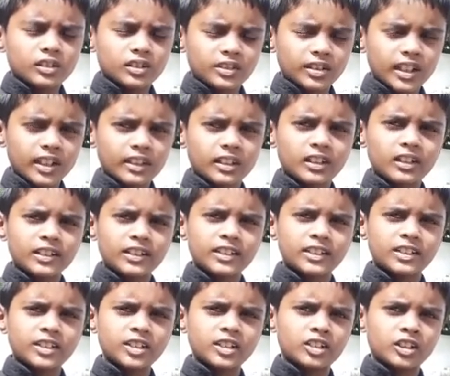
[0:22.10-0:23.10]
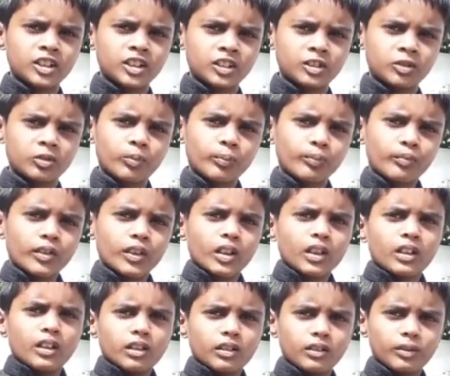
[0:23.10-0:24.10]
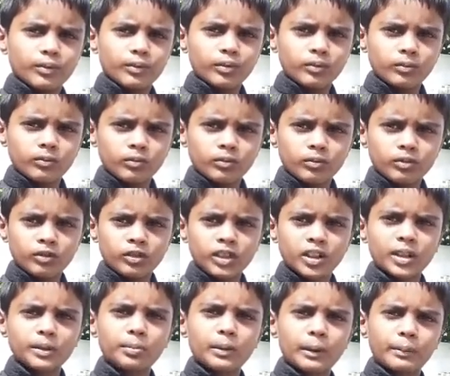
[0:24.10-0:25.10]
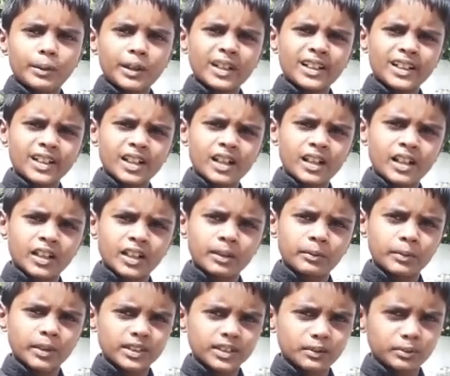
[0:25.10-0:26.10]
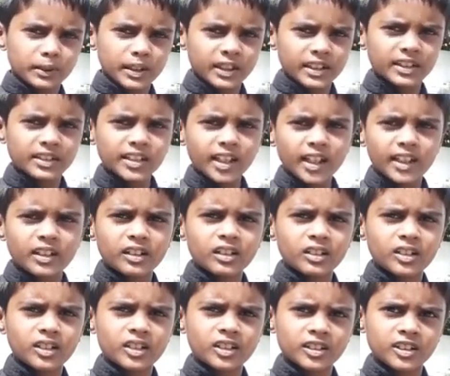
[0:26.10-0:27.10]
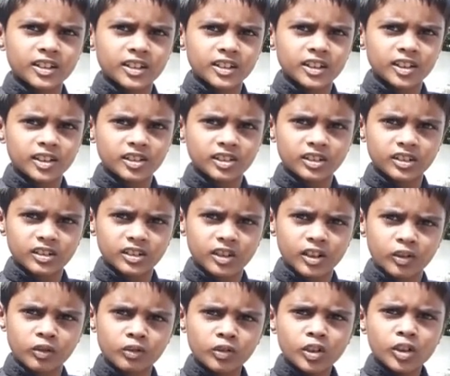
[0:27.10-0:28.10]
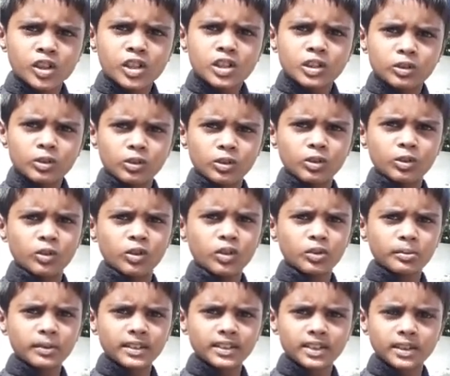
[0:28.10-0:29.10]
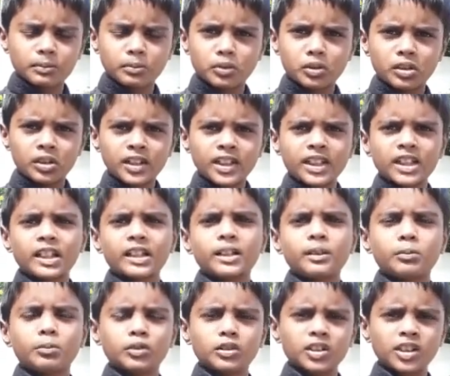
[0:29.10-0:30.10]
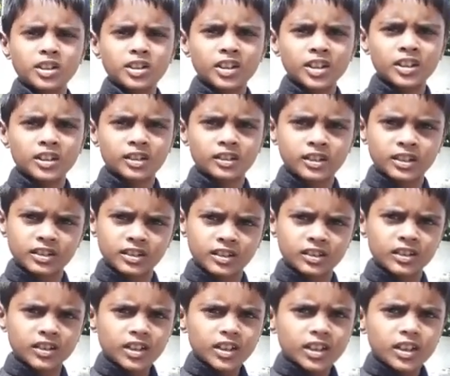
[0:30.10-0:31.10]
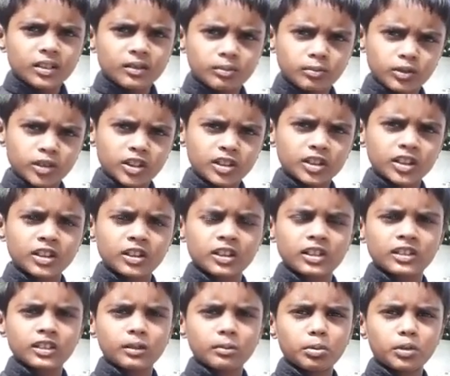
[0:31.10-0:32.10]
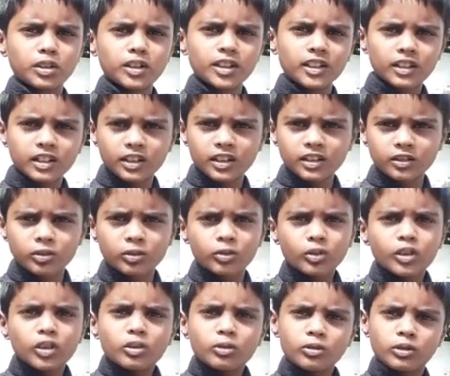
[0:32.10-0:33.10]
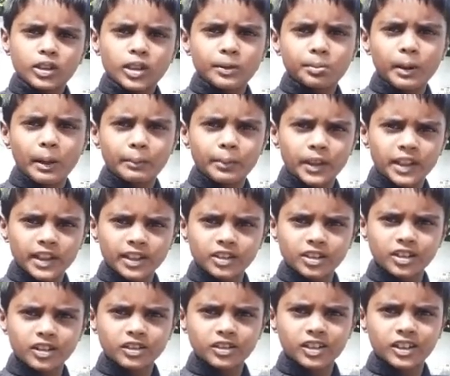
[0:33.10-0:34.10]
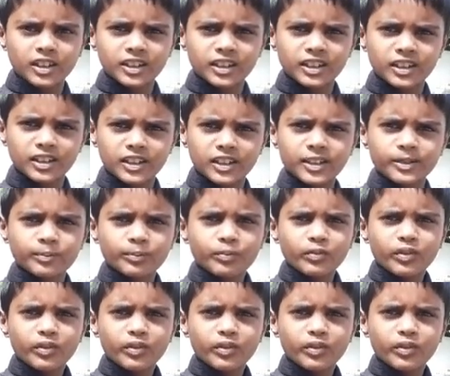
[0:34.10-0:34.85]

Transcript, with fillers: साइकिल की जीत की तो उनके पापा ने कहा कि मैं सिर्फ एक ही साइकिल खरीद के दे सकता हूँ तो दोनों बच्चे बोलने लगे मुझे चाहिए ऐसा मुझे चाहिए ऐसा बोलने लगे तो उनके पापा ने एक शर्त रखी कि